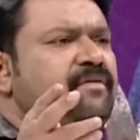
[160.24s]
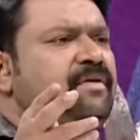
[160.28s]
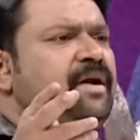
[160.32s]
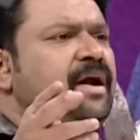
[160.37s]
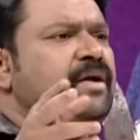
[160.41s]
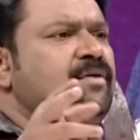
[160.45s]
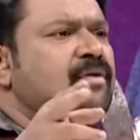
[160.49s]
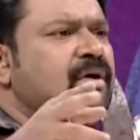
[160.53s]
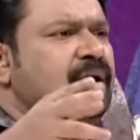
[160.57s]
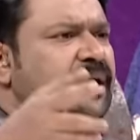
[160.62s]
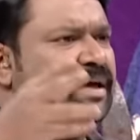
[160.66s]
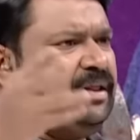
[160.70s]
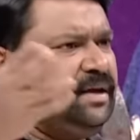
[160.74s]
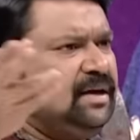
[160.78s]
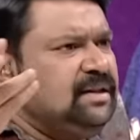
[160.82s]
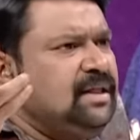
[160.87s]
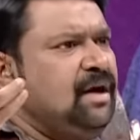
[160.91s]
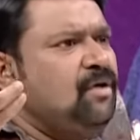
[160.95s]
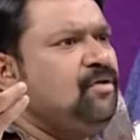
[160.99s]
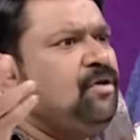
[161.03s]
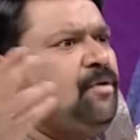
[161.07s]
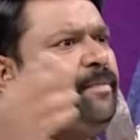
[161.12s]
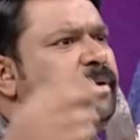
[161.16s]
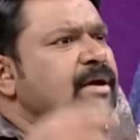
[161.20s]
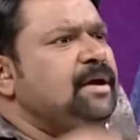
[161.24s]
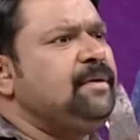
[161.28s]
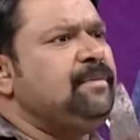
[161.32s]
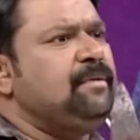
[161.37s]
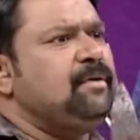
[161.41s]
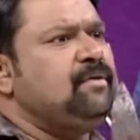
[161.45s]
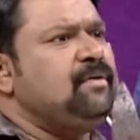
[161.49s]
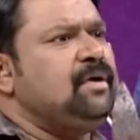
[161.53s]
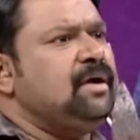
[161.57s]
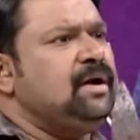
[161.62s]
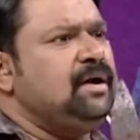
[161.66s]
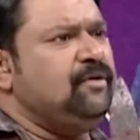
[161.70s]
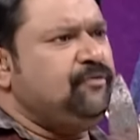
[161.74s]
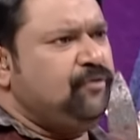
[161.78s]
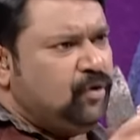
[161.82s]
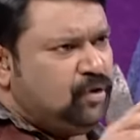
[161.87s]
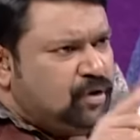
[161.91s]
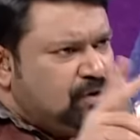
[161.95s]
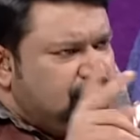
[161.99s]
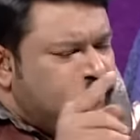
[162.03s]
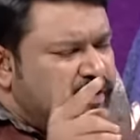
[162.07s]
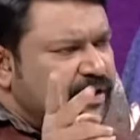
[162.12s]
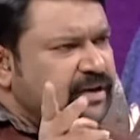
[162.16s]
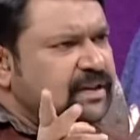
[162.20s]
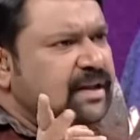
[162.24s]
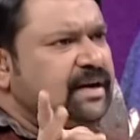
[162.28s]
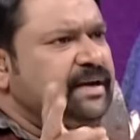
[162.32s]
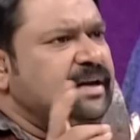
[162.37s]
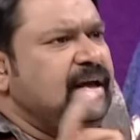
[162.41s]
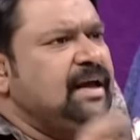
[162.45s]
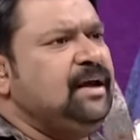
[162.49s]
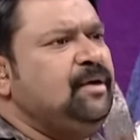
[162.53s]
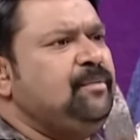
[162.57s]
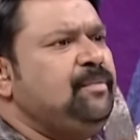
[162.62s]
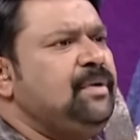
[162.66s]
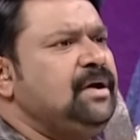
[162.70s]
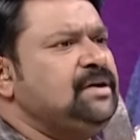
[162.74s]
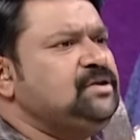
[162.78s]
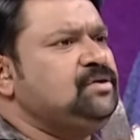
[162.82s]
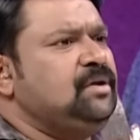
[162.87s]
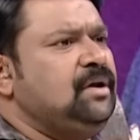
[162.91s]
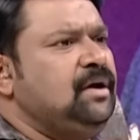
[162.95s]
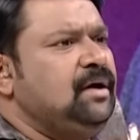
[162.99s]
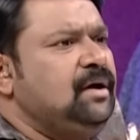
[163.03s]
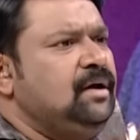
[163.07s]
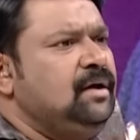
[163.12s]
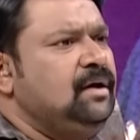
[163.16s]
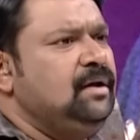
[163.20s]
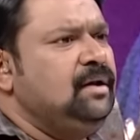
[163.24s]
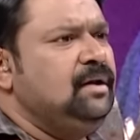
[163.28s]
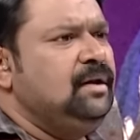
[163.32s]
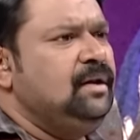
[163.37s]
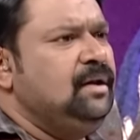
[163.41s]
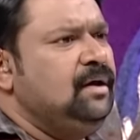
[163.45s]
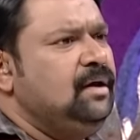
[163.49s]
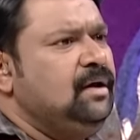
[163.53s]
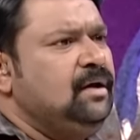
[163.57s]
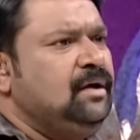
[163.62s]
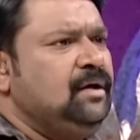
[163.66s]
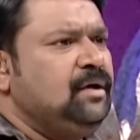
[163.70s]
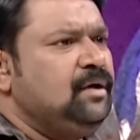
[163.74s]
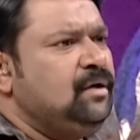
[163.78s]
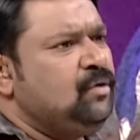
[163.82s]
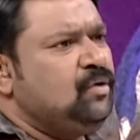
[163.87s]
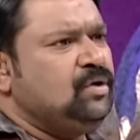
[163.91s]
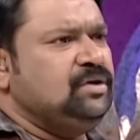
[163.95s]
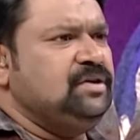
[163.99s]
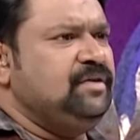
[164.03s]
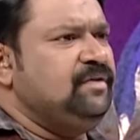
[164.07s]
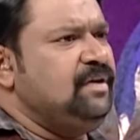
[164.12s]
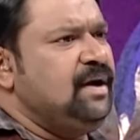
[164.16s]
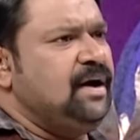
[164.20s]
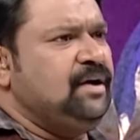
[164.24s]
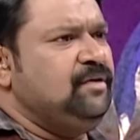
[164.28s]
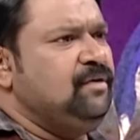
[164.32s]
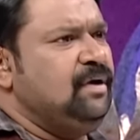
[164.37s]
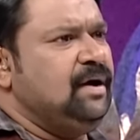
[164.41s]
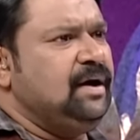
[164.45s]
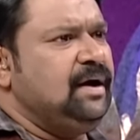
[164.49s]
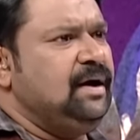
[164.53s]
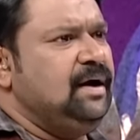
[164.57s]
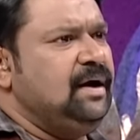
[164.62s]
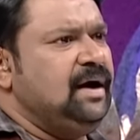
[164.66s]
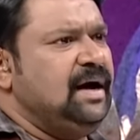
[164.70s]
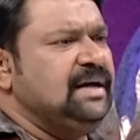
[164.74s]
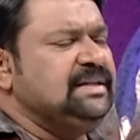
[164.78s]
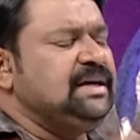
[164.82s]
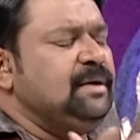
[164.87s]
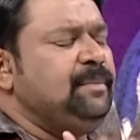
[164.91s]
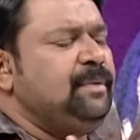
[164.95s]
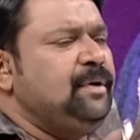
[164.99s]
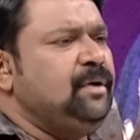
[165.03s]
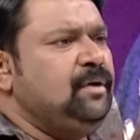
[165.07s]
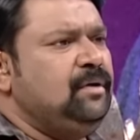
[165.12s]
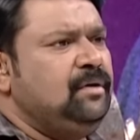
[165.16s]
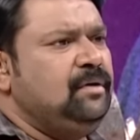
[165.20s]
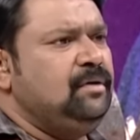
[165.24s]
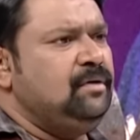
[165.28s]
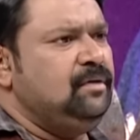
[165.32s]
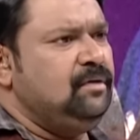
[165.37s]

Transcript: விளையாடுவாங்க அதுக்கடுத்து அவங்க படிக்க போயிடுவாங்கல்ல ஃபோர் டு ஃபைவ் தான் டைம் இப்போ ஆக்சுவலாக ஆமாம் கொஞ்சம் விளையாடுவாங்க அதுக்கப்புறம்